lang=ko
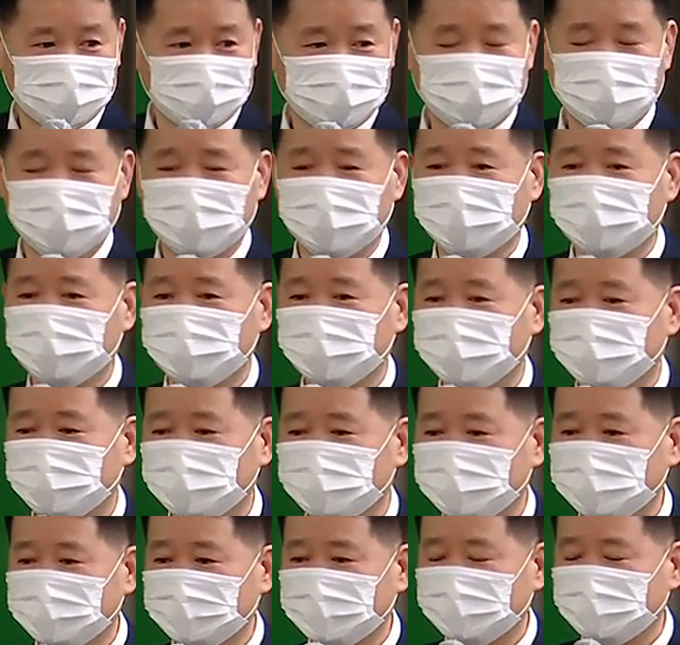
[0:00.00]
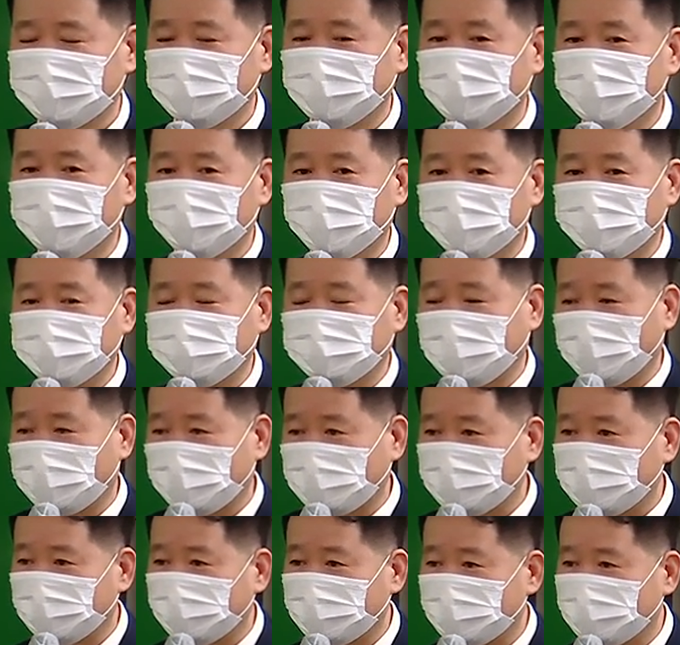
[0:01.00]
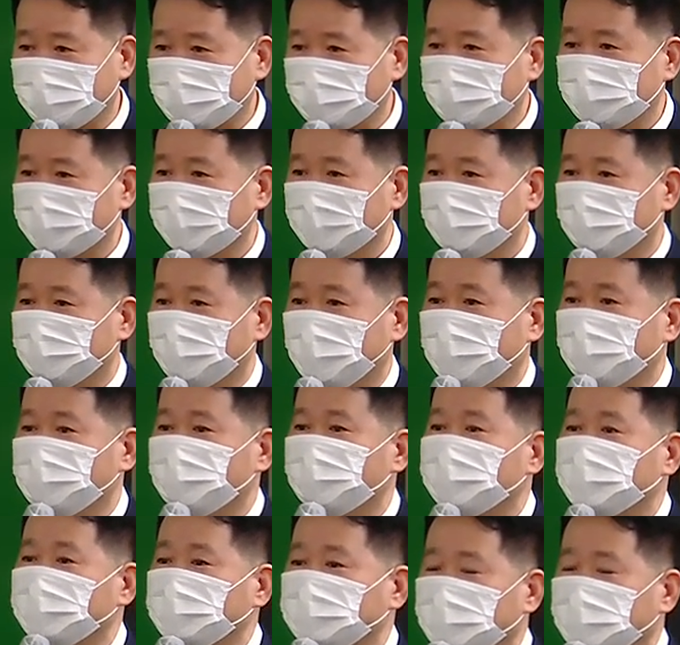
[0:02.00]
그래가지고 처음에는 잘하다가 마무리를